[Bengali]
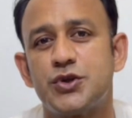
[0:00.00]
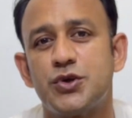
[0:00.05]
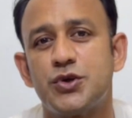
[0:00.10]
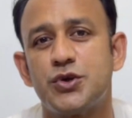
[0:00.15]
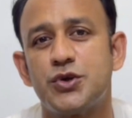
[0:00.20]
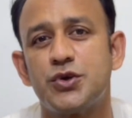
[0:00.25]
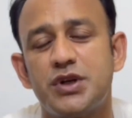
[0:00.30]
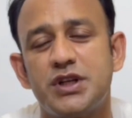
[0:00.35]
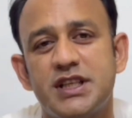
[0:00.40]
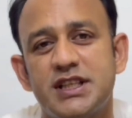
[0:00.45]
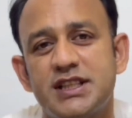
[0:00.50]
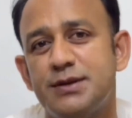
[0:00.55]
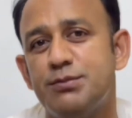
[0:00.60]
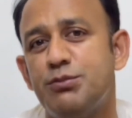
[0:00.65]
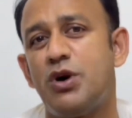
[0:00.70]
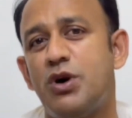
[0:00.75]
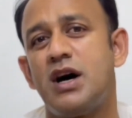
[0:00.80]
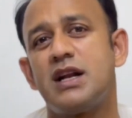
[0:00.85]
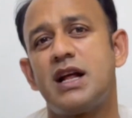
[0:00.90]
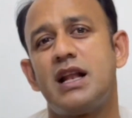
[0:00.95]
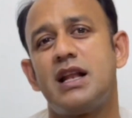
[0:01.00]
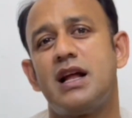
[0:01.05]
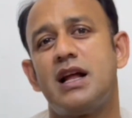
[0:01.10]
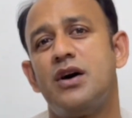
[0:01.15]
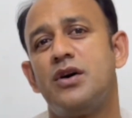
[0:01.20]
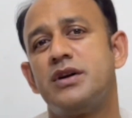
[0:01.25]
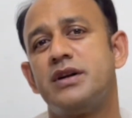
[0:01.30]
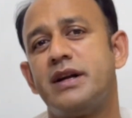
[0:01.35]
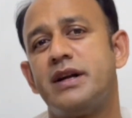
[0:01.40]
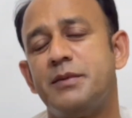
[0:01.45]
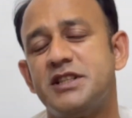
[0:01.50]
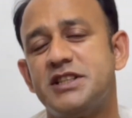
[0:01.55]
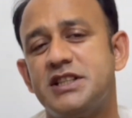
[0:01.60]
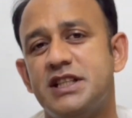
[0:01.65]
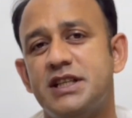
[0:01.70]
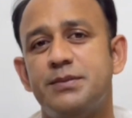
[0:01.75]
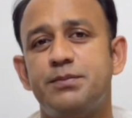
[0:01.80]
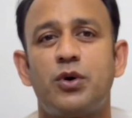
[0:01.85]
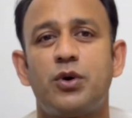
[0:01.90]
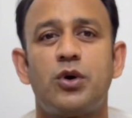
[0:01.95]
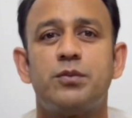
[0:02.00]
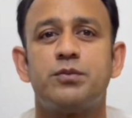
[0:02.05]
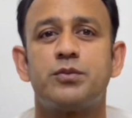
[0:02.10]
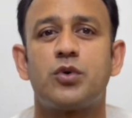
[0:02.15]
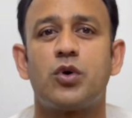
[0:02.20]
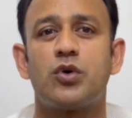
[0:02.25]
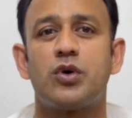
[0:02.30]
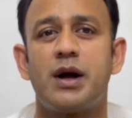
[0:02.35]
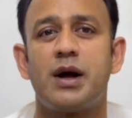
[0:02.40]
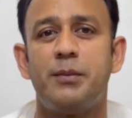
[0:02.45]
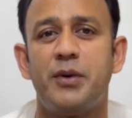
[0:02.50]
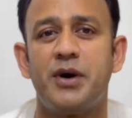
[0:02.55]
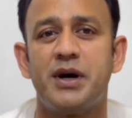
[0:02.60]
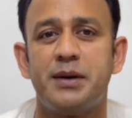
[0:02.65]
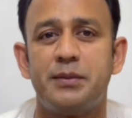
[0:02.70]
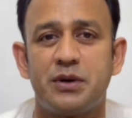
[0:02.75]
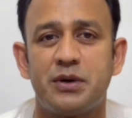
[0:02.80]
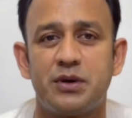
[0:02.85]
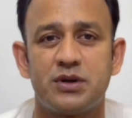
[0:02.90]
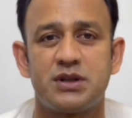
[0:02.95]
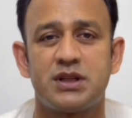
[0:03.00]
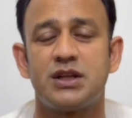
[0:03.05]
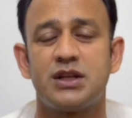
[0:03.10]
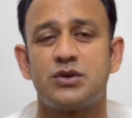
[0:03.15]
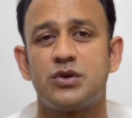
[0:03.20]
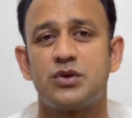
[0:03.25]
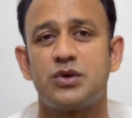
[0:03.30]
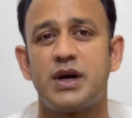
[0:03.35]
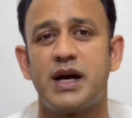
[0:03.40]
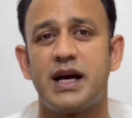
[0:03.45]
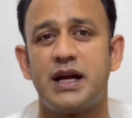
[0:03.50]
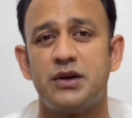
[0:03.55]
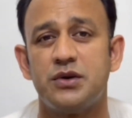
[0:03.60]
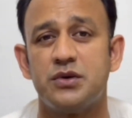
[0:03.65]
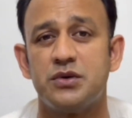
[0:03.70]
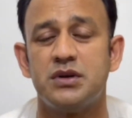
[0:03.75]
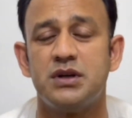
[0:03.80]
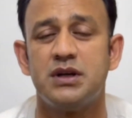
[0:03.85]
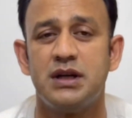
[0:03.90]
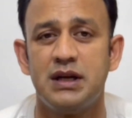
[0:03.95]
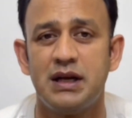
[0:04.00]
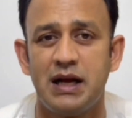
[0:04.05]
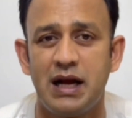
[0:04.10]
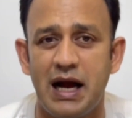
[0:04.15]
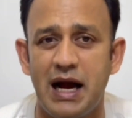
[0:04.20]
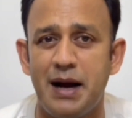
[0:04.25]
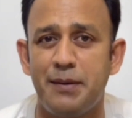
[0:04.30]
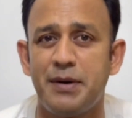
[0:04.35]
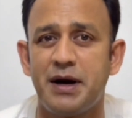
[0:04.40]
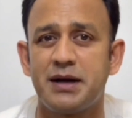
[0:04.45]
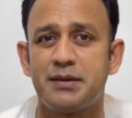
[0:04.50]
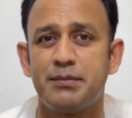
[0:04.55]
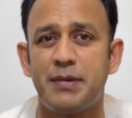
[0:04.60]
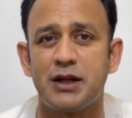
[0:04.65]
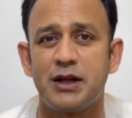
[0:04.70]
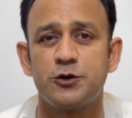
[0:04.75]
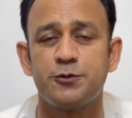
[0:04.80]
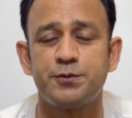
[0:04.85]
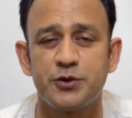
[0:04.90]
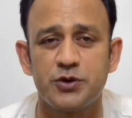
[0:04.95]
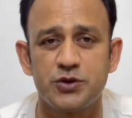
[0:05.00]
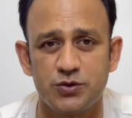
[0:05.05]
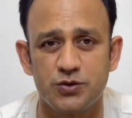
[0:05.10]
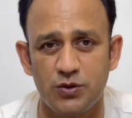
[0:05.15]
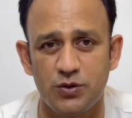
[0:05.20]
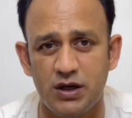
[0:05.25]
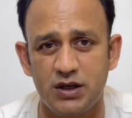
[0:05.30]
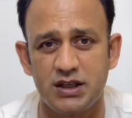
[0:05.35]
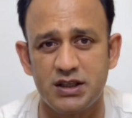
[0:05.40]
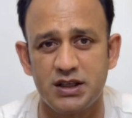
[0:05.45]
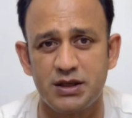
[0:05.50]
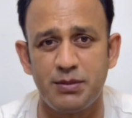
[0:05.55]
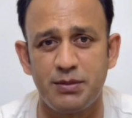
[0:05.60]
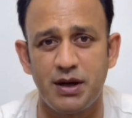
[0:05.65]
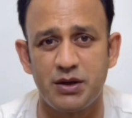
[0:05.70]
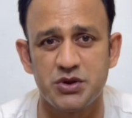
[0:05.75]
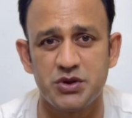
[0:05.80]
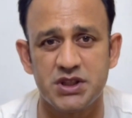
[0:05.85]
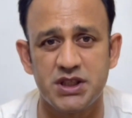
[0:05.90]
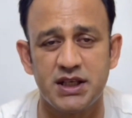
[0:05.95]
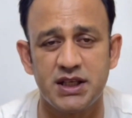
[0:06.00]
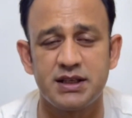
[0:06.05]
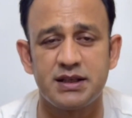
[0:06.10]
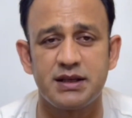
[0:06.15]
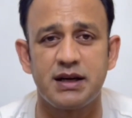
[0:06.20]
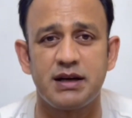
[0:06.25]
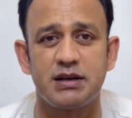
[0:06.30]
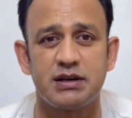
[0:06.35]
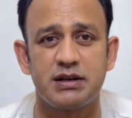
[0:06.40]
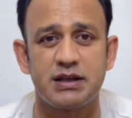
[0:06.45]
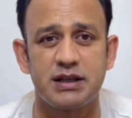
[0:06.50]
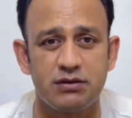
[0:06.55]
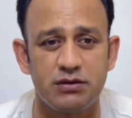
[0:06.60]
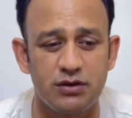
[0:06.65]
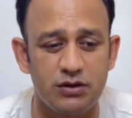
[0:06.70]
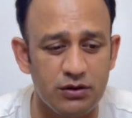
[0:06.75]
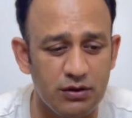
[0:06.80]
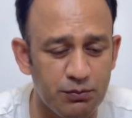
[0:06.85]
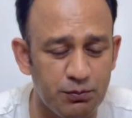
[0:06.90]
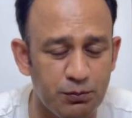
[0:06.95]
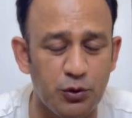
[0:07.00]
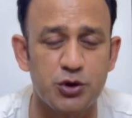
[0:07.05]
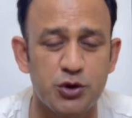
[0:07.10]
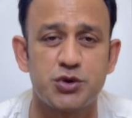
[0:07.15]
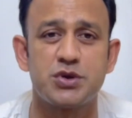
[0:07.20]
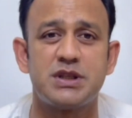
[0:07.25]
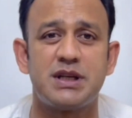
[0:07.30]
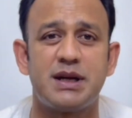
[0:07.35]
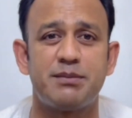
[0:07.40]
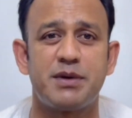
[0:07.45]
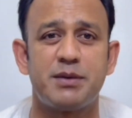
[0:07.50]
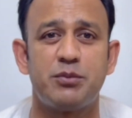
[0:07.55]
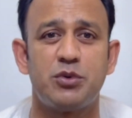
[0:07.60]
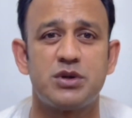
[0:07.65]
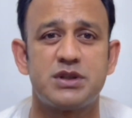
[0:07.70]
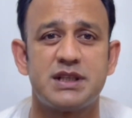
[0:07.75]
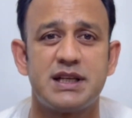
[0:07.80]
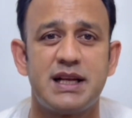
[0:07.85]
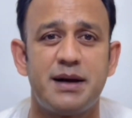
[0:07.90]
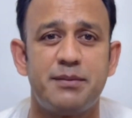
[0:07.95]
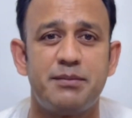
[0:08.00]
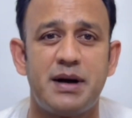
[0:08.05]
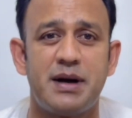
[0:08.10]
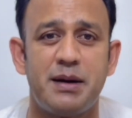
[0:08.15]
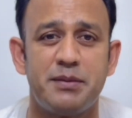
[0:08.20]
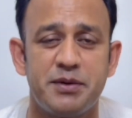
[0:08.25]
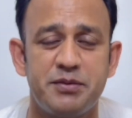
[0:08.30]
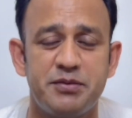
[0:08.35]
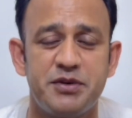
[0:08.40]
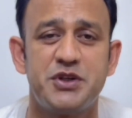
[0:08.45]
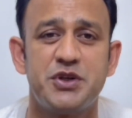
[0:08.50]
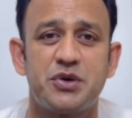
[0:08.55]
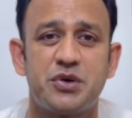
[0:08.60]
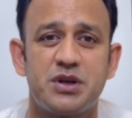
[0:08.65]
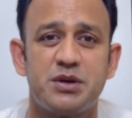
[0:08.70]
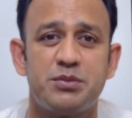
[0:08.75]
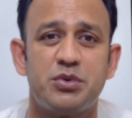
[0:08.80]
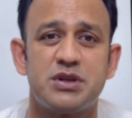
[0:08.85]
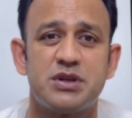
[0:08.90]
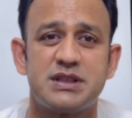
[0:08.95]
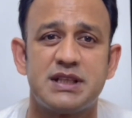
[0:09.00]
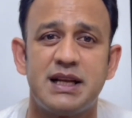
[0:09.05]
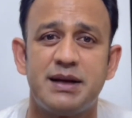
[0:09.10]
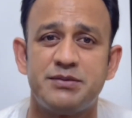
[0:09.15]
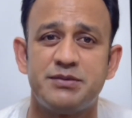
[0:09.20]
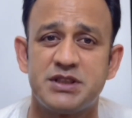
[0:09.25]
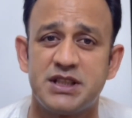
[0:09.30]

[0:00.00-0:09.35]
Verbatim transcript: করিতেছি মহান আল্লাহর নামে যিনি পরম করুণাময় এবং অত্যন্ত দয়ালু আমার মাধবপুর চুনারঘাটের মানুষের পরশুদিন আমরা বলছিলাম আমি ভিডিও করে বলছিলাম যে